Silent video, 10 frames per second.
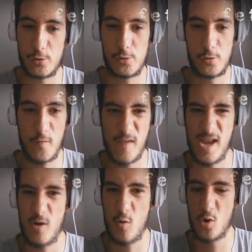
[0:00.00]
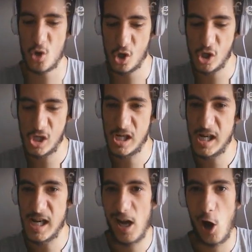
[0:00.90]
horror, ovvero
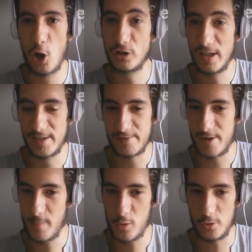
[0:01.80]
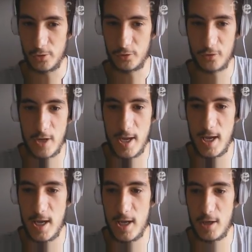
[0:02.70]
Hotel Remorse
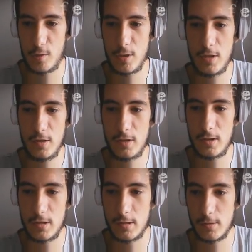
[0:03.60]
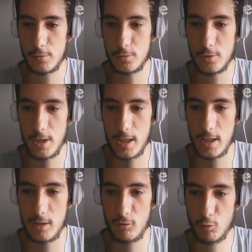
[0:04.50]
e qui ci sono
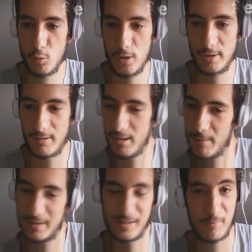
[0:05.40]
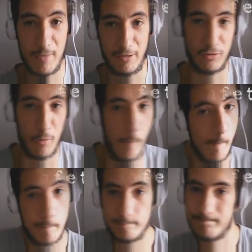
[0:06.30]
le 2-3 di mattina e mezzo,
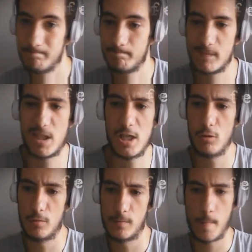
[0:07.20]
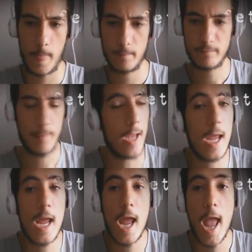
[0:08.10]
credo, vabbè,
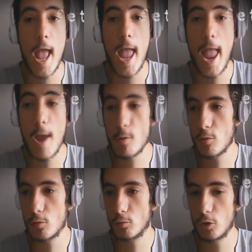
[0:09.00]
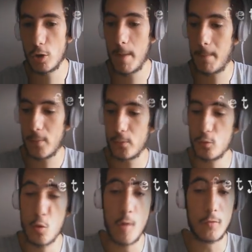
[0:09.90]
è un, non è proprio
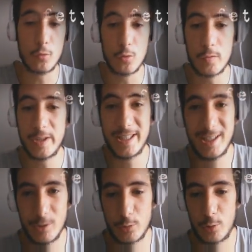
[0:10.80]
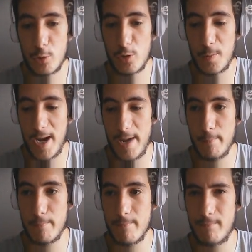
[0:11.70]
nuovo nuovo indie horror ma è